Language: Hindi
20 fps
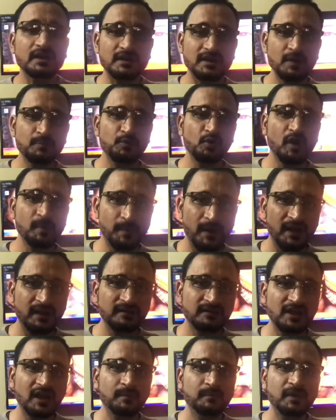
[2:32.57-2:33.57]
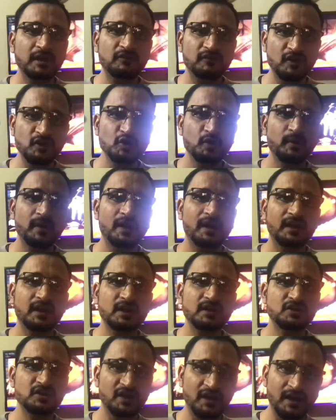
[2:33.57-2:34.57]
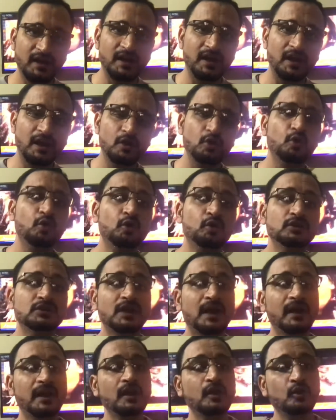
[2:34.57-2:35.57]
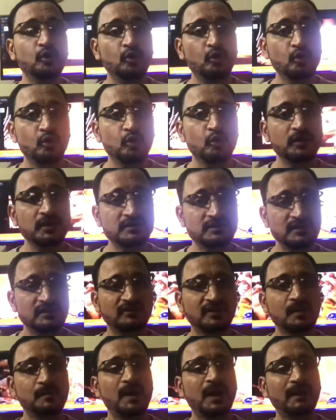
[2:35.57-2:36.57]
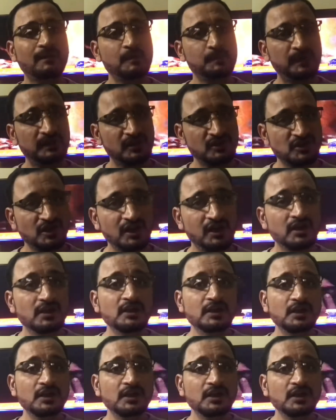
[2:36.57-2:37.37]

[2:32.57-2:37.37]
ये पूरे पाकिस्तान में एक वीडियो बना के शेयर करें लोगों को ताकि लोगों को इस चीज़ के बारे में पता चले